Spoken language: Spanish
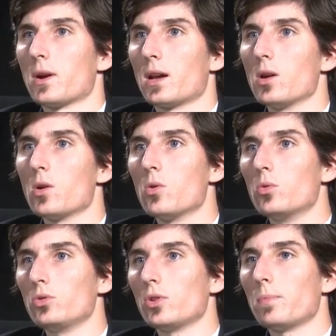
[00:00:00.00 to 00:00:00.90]
a trabajar en
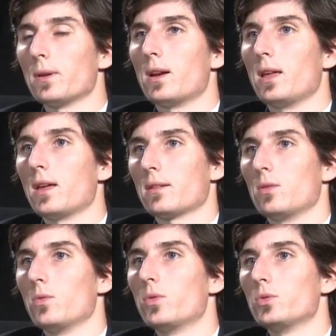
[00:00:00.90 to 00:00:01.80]
conjunto, pero la idea es
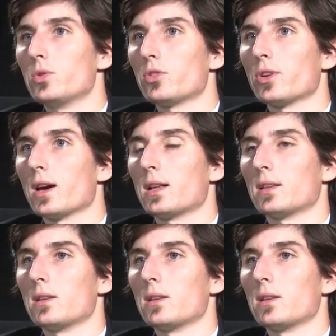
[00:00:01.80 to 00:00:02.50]
en un futuro llegar a